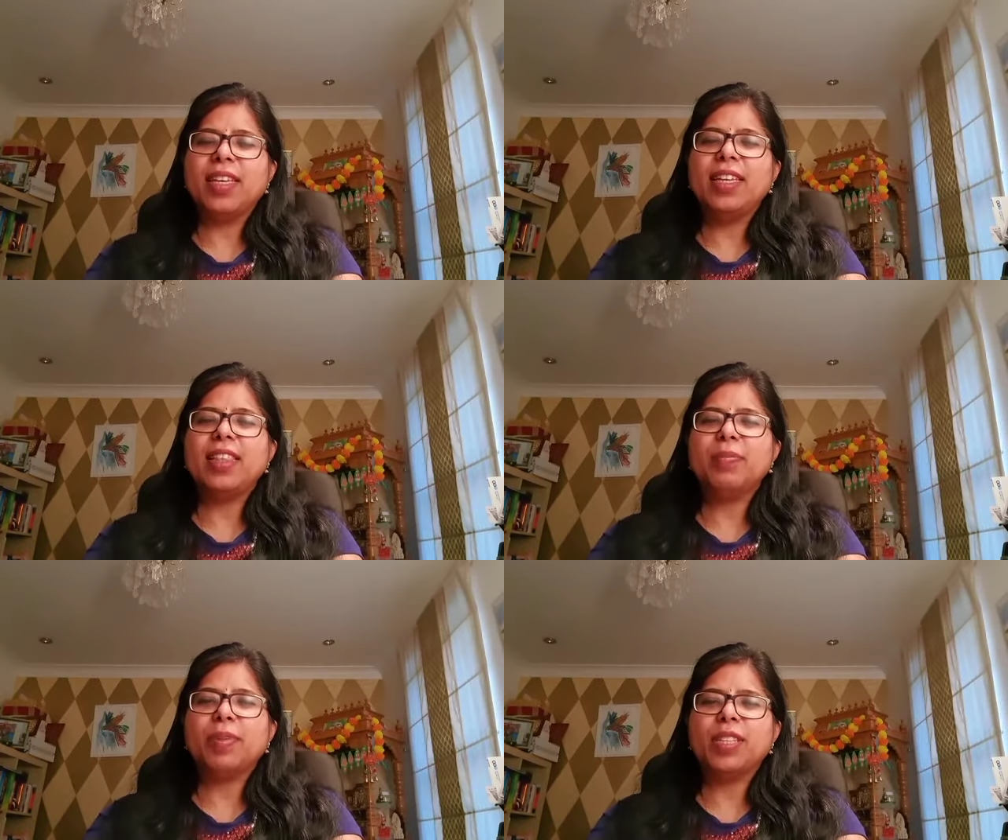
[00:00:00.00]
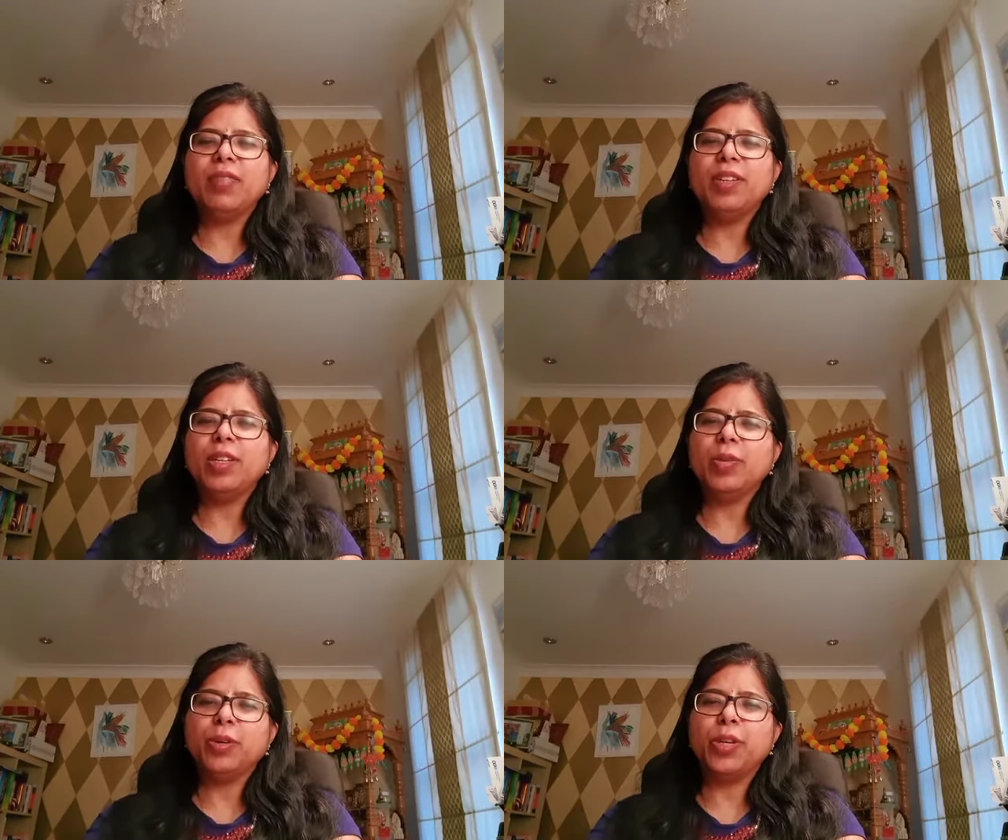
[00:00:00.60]
இந்த பதிவின்
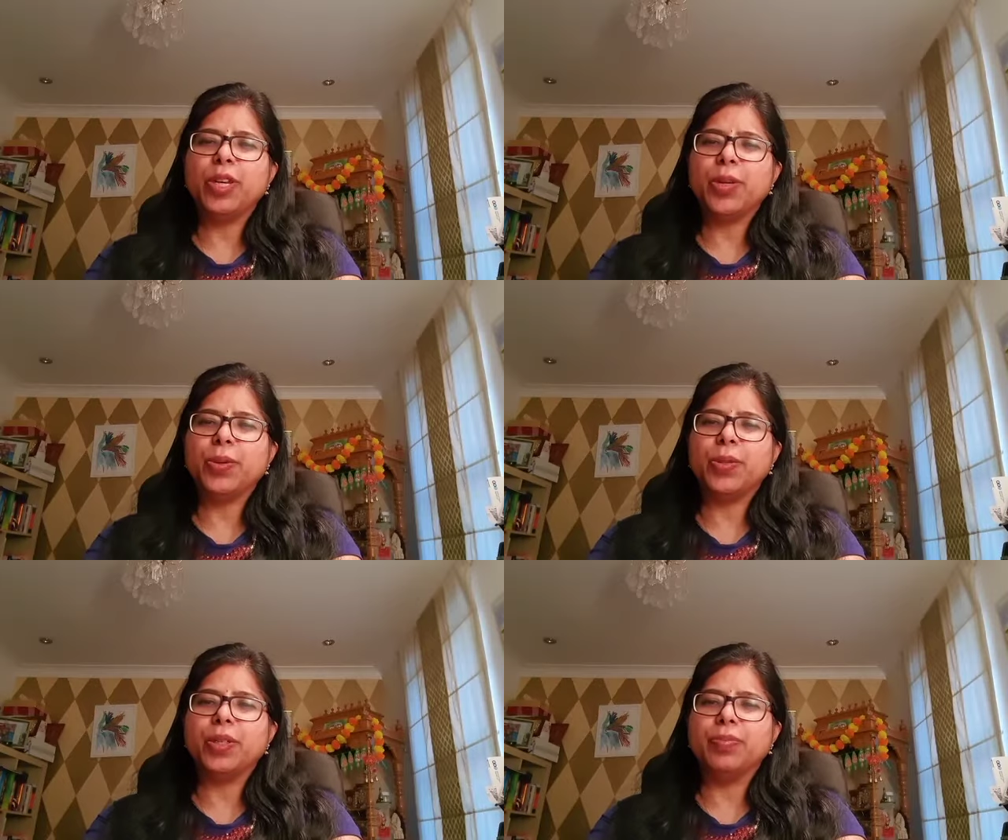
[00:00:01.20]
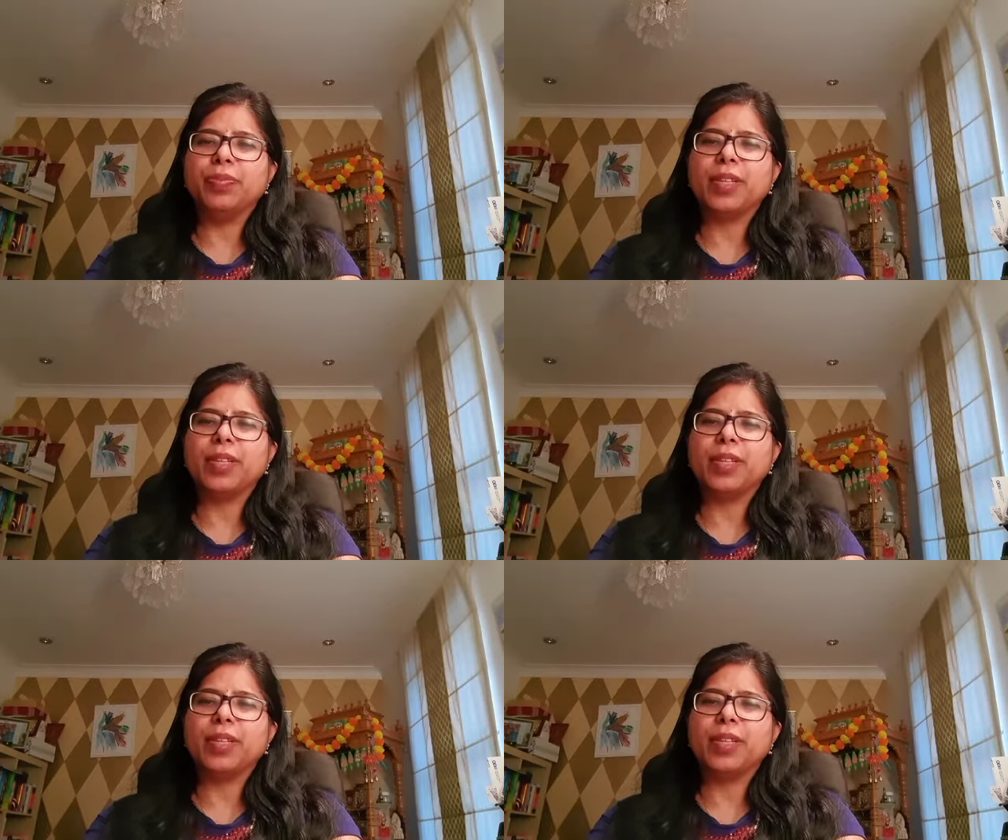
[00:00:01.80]
முக்கிய நோக்கம்